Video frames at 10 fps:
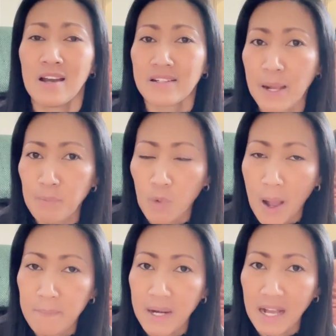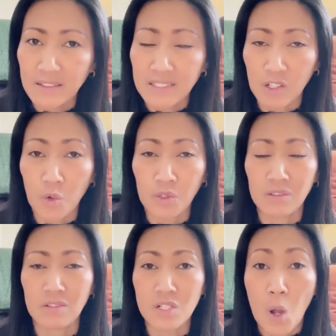รับความรักจากคน
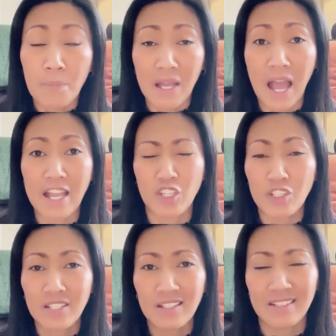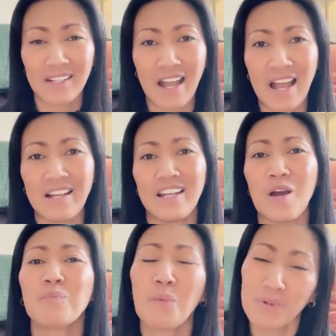รอบกายเยอะๆนะคะ แล้ว
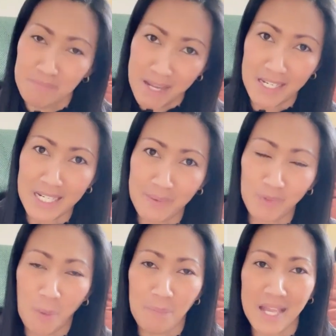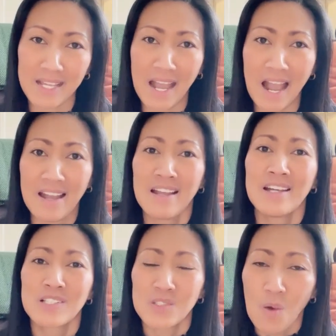พบกันใหม่ในคลิปต่อไปค่ะ
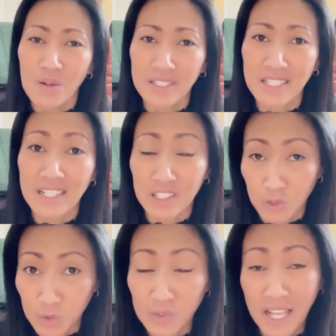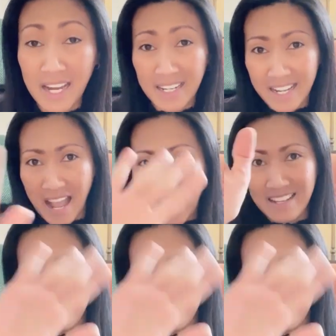โชคดีกันทุกๆท่านนะคะ